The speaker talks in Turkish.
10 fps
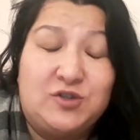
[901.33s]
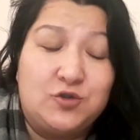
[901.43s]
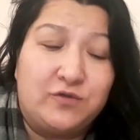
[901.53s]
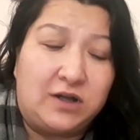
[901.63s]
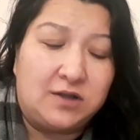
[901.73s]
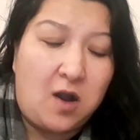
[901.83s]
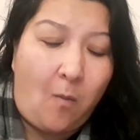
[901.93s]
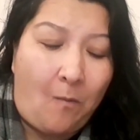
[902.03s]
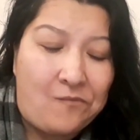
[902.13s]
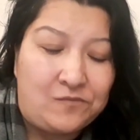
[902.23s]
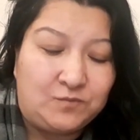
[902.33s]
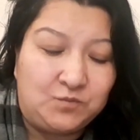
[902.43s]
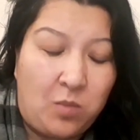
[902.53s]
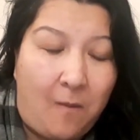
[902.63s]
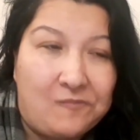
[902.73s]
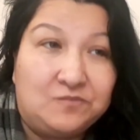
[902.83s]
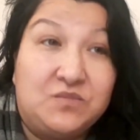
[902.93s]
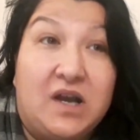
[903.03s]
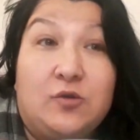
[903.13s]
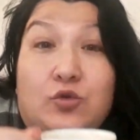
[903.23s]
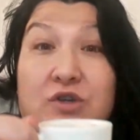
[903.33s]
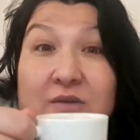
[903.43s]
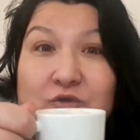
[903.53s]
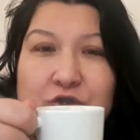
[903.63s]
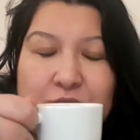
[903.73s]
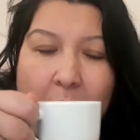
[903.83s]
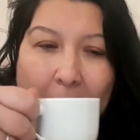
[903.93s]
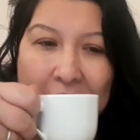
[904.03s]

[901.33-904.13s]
bir türlü valla. Yani uyuyamıyorum.